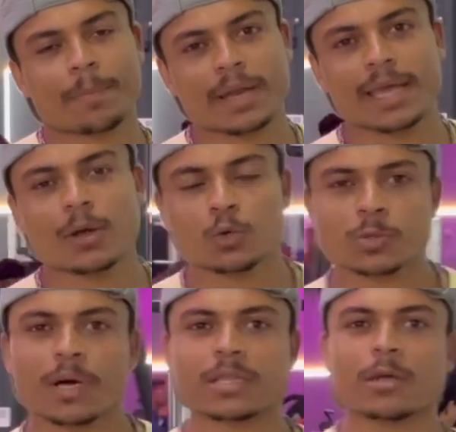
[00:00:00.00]
पर ये उस
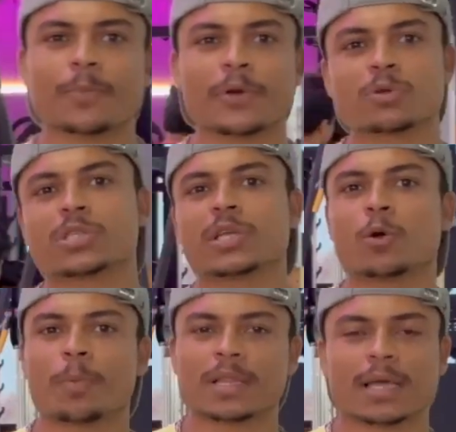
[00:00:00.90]
मात्रा में प्रोड्यूस नहीं हो
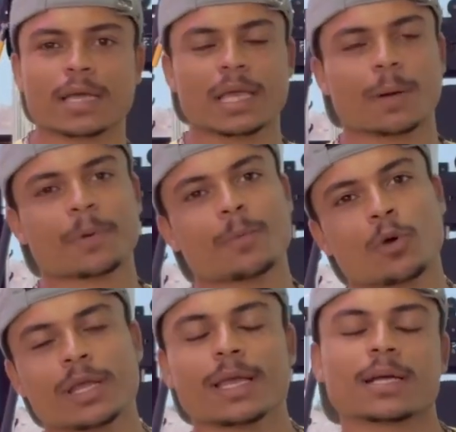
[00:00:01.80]
पाता कि आपकी
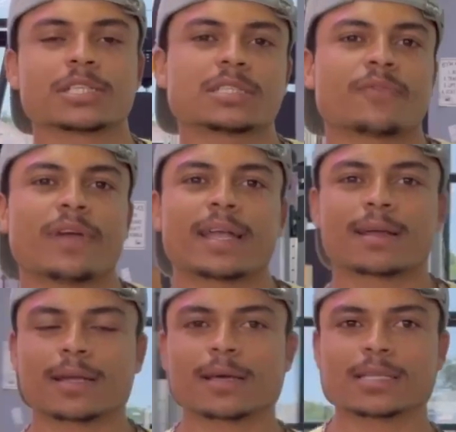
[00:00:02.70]
बॉडी एक अच्छे से फैट
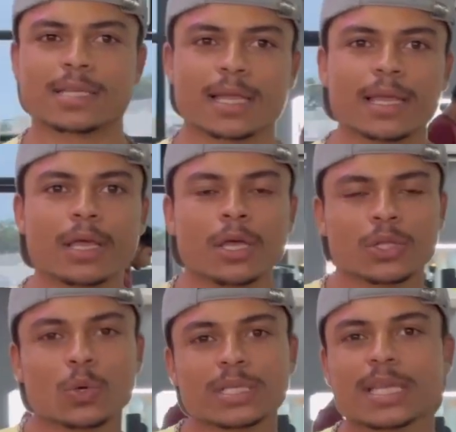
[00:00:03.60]
कट कर सके
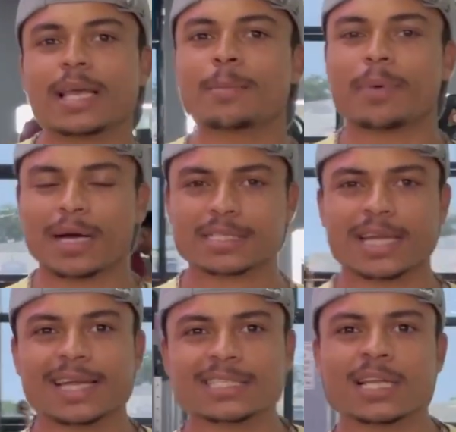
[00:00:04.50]
तो इसलिए हम बाहर से
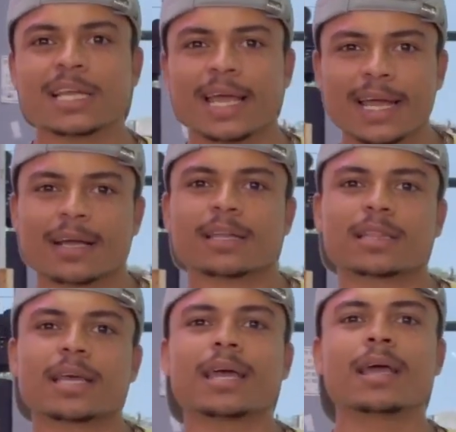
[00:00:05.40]
एडिशनली ऐड
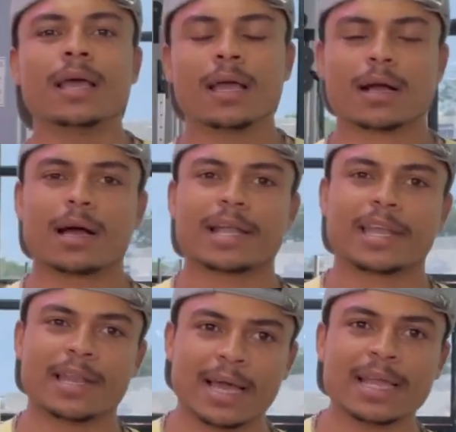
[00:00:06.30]
करते हैं
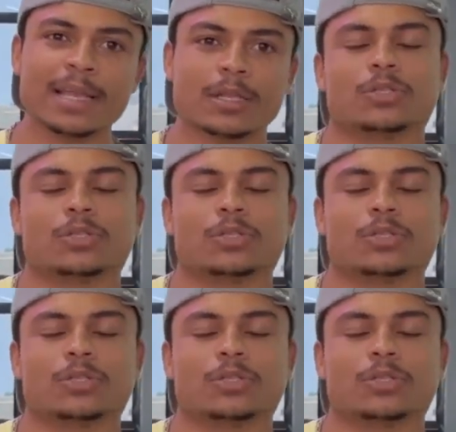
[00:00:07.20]
कार्टेनाइन